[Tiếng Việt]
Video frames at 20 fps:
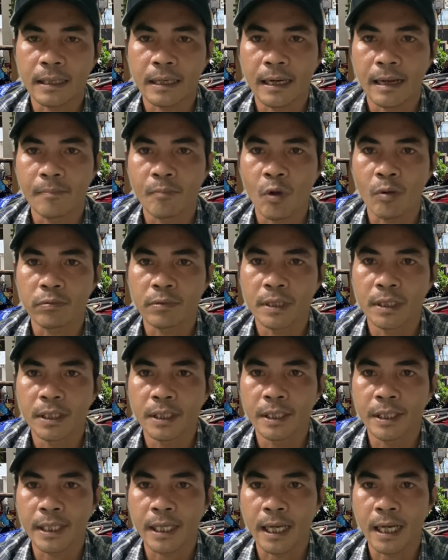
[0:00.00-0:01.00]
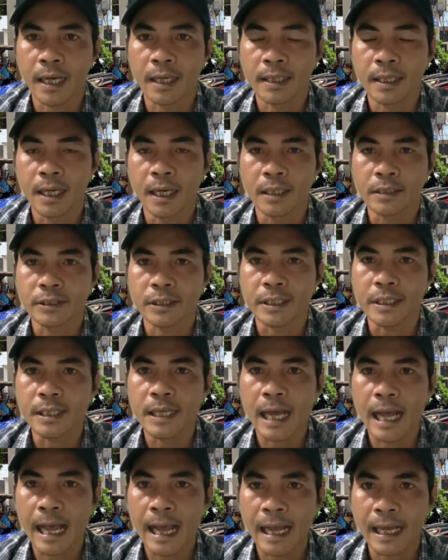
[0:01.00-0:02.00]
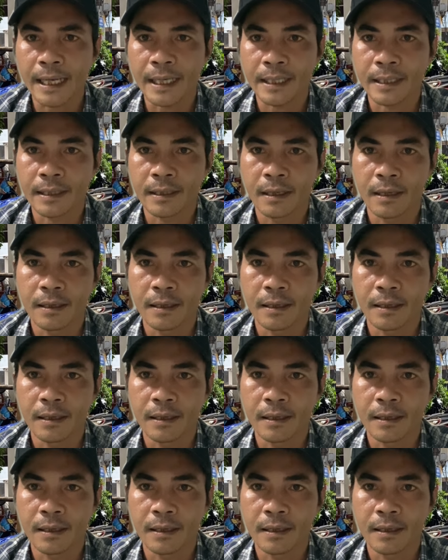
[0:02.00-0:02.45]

là một người à, nghệ sĩ hài